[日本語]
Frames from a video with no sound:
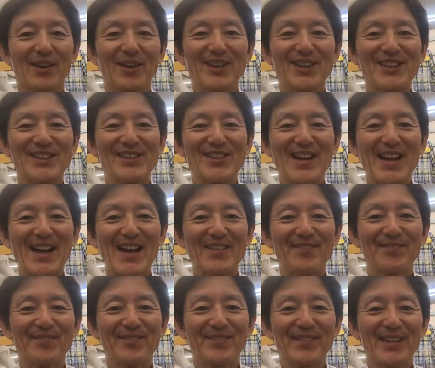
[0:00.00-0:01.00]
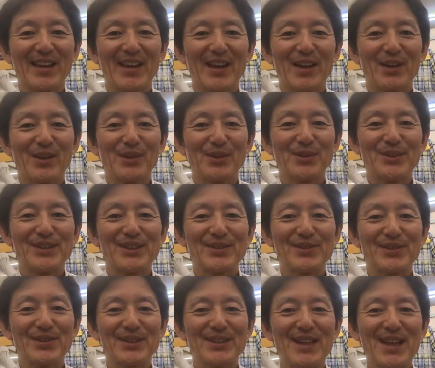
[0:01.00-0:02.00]
こんにちは婦
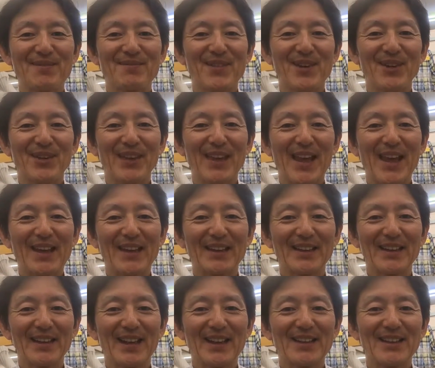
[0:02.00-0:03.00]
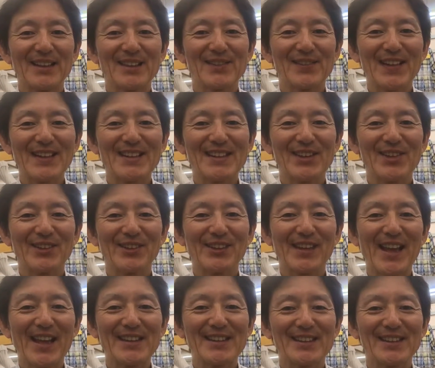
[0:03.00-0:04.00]
人服専門店
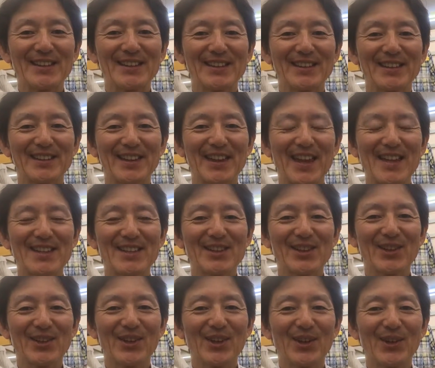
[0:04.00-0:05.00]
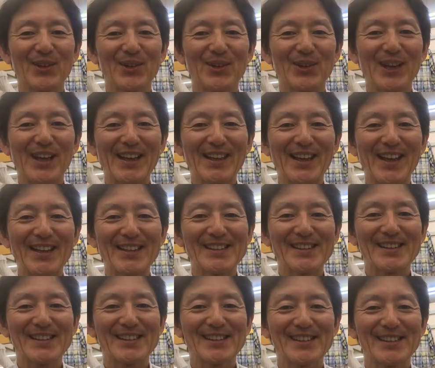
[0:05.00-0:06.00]
レディースファッショングレース店長の古谷で
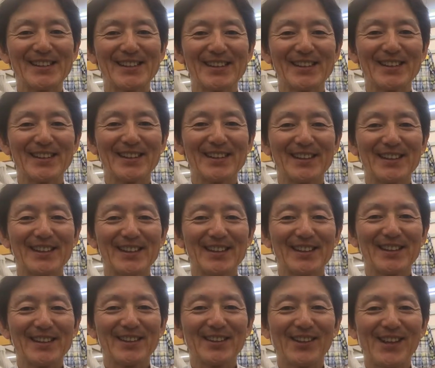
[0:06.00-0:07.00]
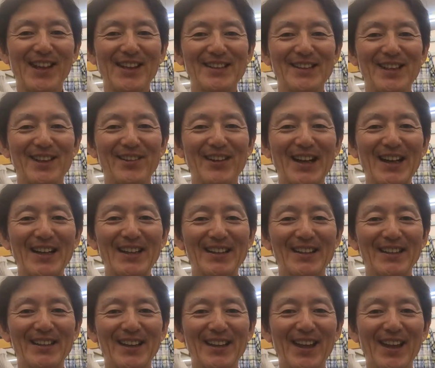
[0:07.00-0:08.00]
すグレースでは
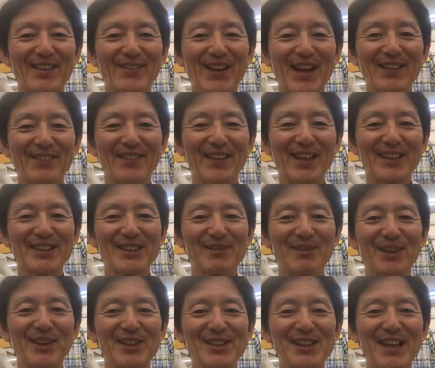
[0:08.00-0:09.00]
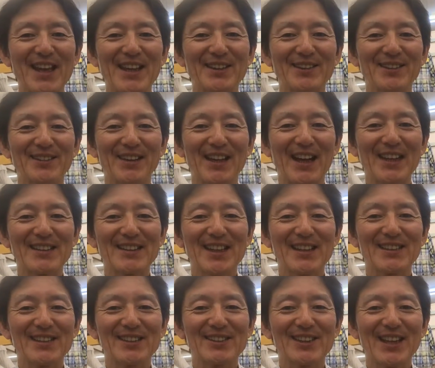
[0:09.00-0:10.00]
ただいま夏物セール開
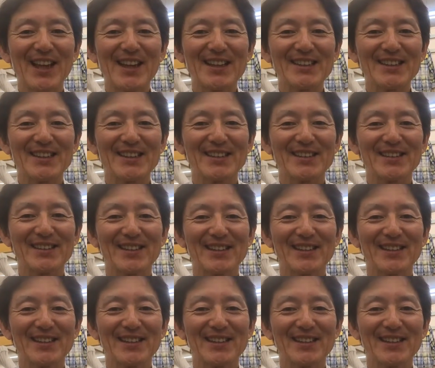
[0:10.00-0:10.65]
催中です